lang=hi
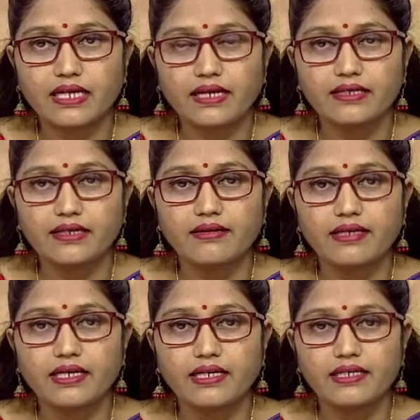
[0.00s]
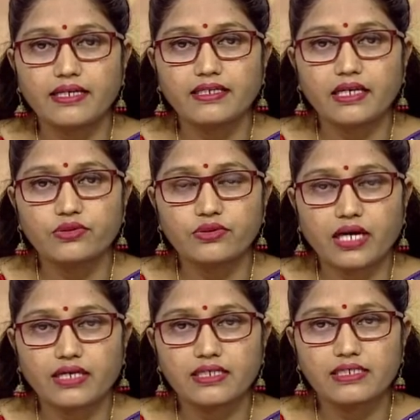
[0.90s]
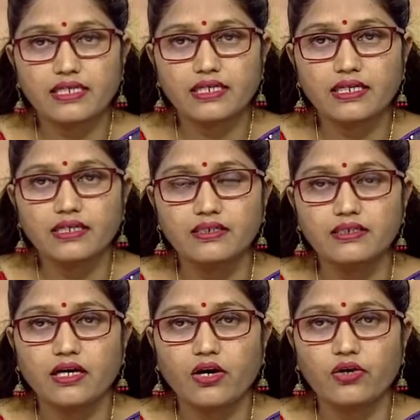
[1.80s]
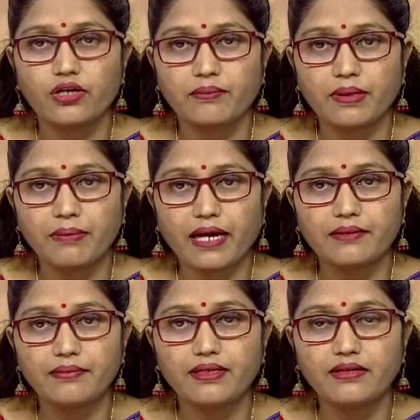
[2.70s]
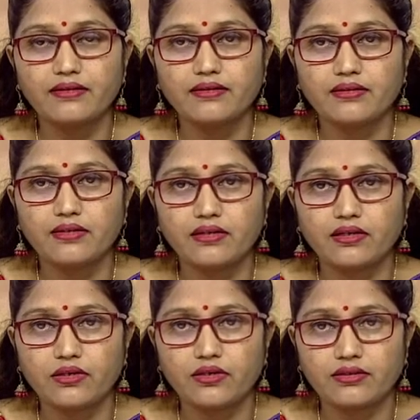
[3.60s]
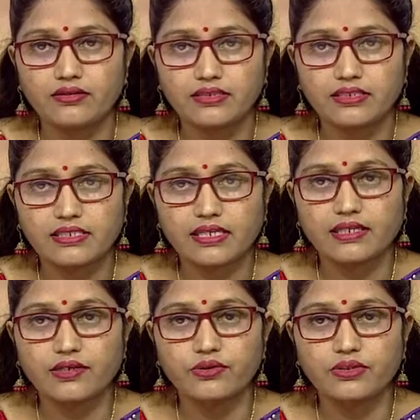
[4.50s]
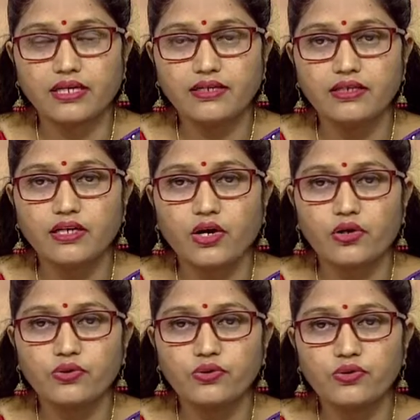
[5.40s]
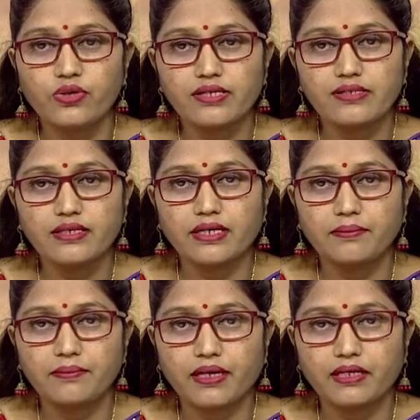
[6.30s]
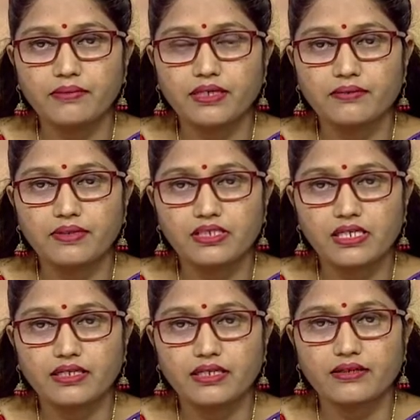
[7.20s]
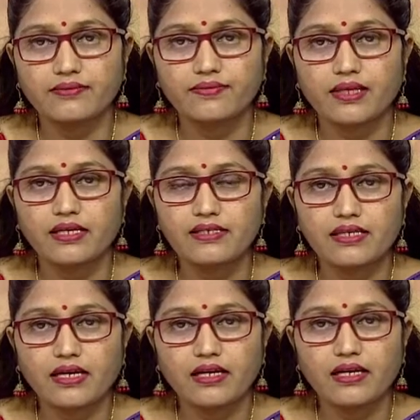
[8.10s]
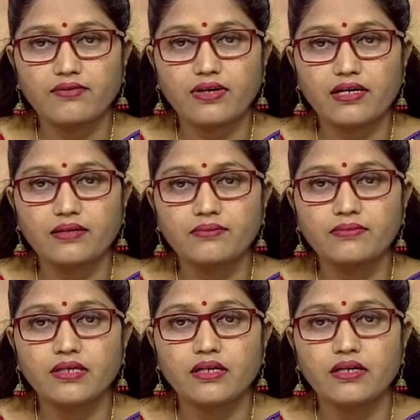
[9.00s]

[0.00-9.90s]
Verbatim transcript: टाई करने के लिए या तो धागा चाहिए और रबर बैंड भी चाहिए होता है और गुनगुना सा गर्म पानी भी हमें चाहिए इसके अलावा हम